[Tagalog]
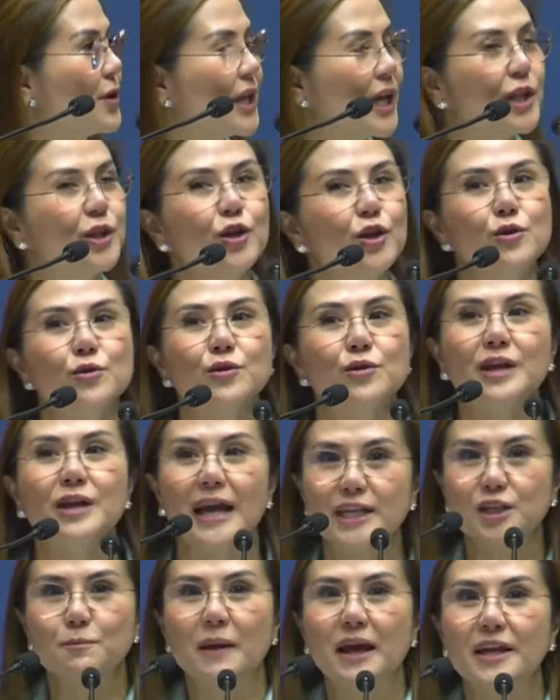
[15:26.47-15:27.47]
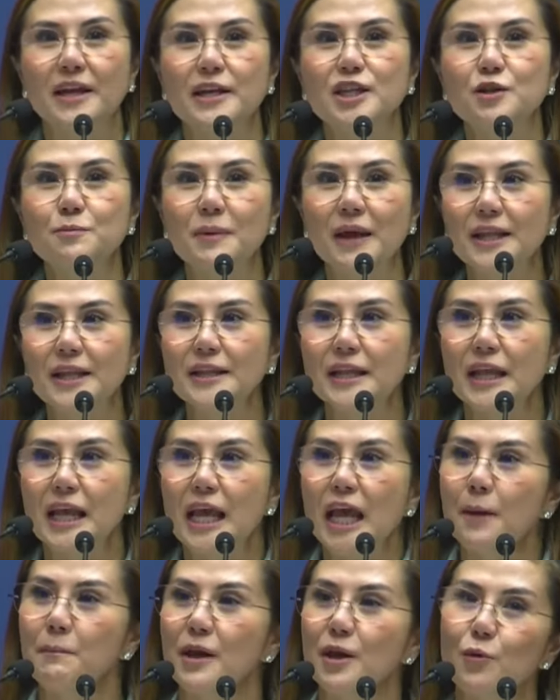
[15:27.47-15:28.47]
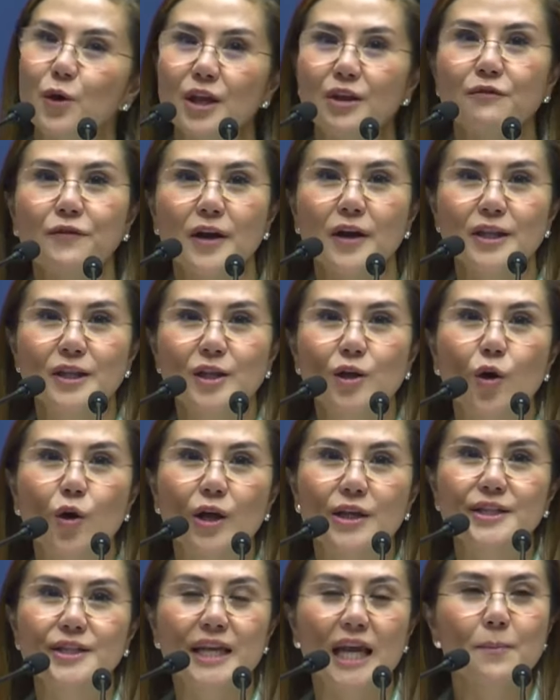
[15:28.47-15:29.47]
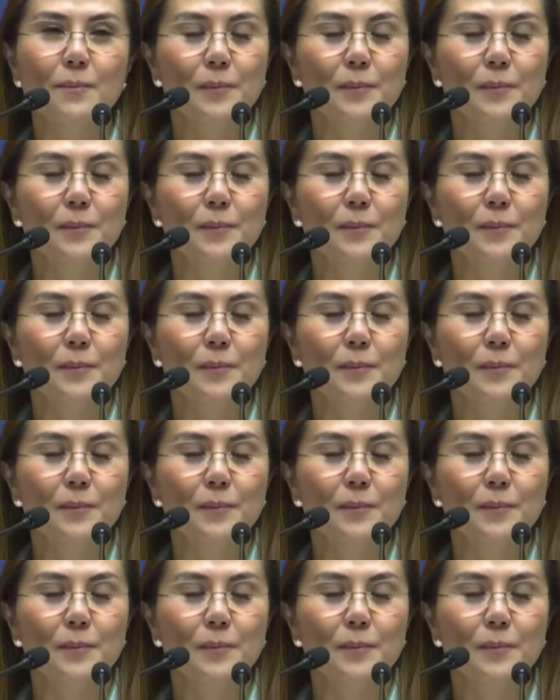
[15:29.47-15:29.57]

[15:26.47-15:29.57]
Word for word: ito yung cash management, may One Fund concept,